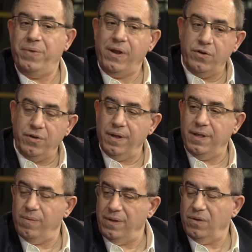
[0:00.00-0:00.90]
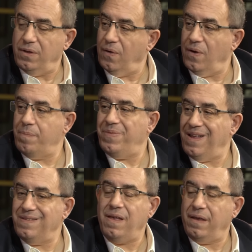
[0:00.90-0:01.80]
pero yo en este momento tengo la
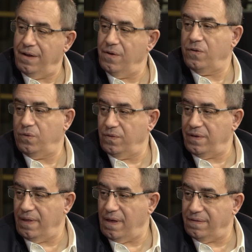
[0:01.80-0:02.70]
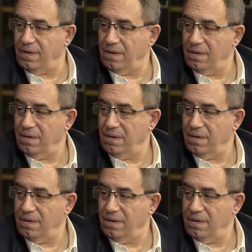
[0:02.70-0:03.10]
esperanza de que no suceda así.